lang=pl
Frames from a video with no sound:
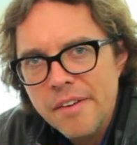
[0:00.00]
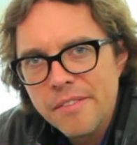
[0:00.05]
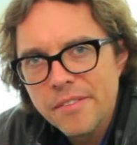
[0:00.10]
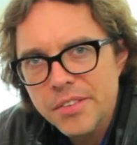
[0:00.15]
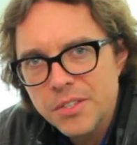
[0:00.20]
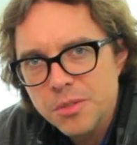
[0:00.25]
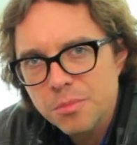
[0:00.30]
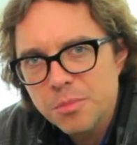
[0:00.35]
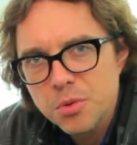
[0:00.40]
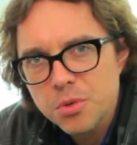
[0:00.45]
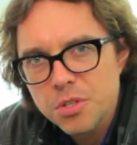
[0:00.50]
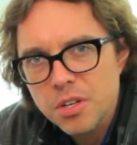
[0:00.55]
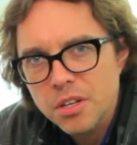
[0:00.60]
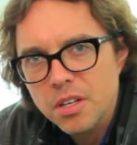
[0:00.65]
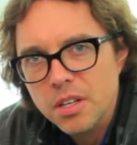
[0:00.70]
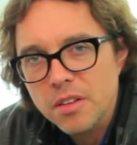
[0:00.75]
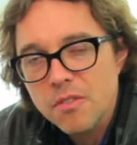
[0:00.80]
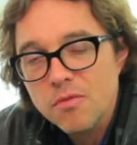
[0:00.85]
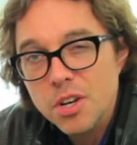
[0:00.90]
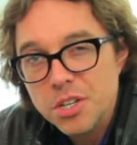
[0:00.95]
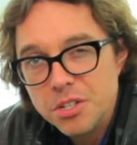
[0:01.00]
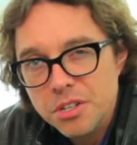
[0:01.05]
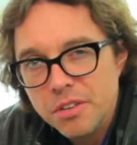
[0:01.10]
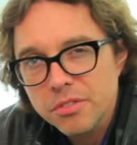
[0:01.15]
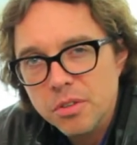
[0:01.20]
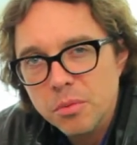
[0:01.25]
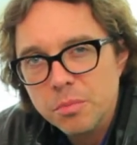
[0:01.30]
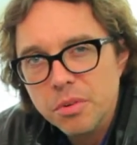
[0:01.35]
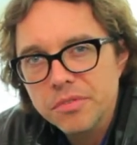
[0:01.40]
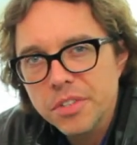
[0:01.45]
wzbił się właśnie
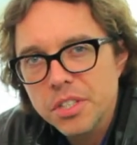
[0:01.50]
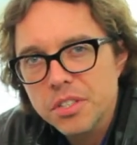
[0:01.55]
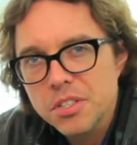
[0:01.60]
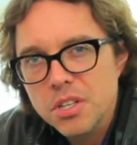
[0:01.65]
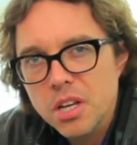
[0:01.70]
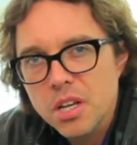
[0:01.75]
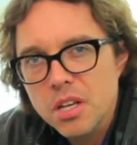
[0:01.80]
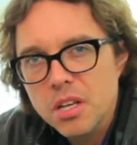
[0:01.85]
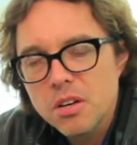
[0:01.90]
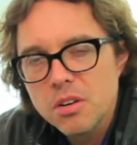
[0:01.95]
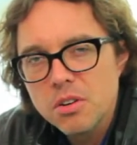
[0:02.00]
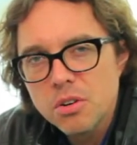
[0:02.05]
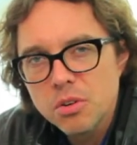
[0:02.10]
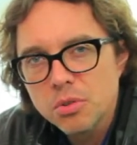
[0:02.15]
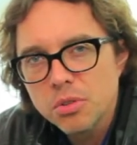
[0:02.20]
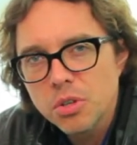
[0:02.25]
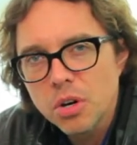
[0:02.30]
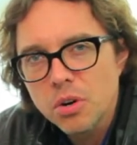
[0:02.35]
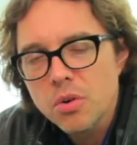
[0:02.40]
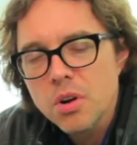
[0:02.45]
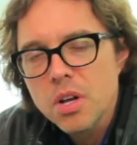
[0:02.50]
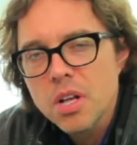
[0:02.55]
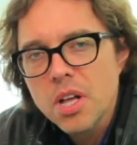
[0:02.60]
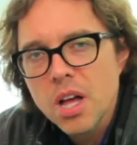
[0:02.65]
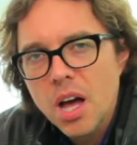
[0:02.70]
w to powietrze, runął,